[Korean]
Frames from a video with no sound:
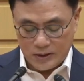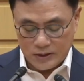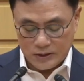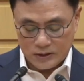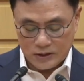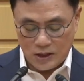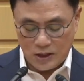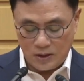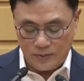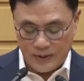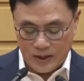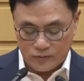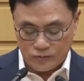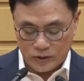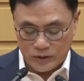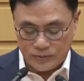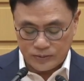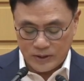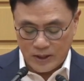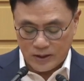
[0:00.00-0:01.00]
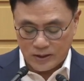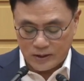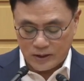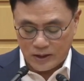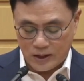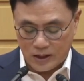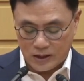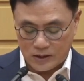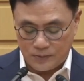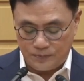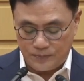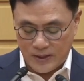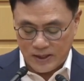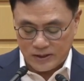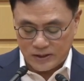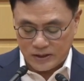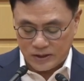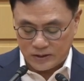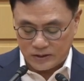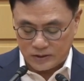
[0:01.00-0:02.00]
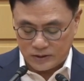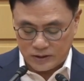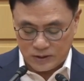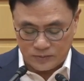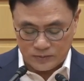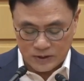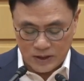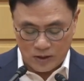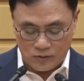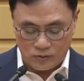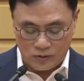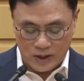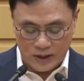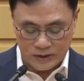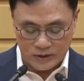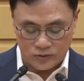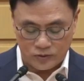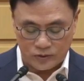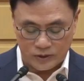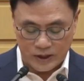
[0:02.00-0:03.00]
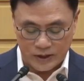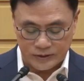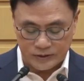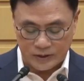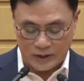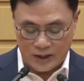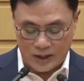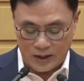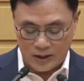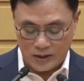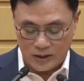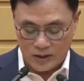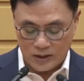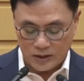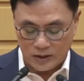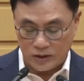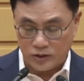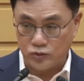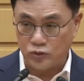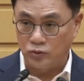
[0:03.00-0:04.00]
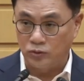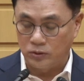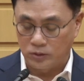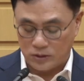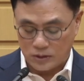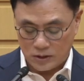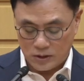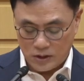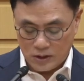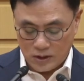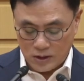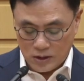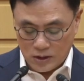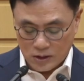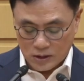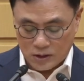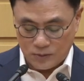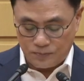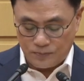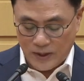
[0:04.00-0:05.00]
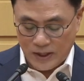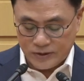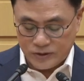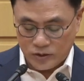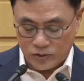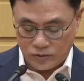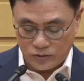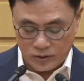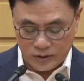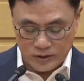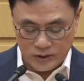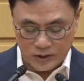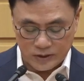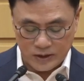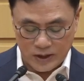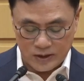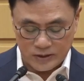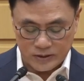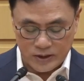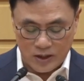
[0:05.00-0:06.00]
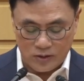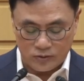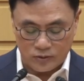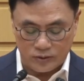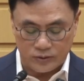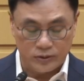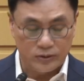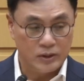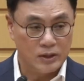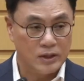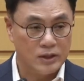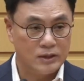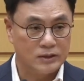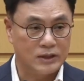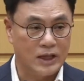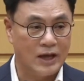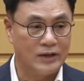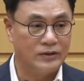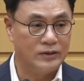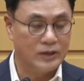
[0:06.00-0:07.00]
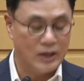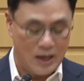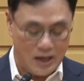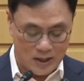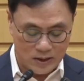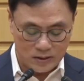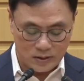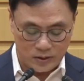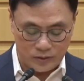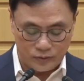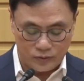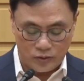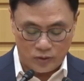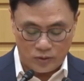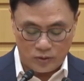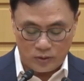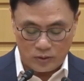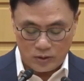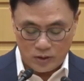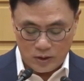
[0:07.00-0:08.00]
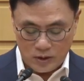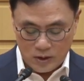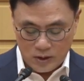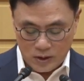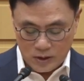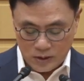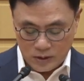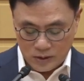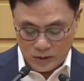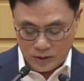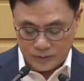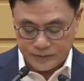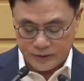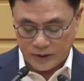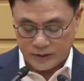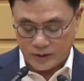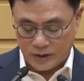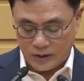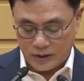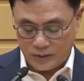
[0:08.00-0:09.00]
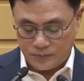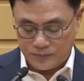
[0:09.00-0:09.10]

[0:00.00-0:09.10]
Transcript: 793건의 급발진 의심 사고가 신고되었으나 이중 급발진으로 인정되는 사고는 단 한 건도 없어서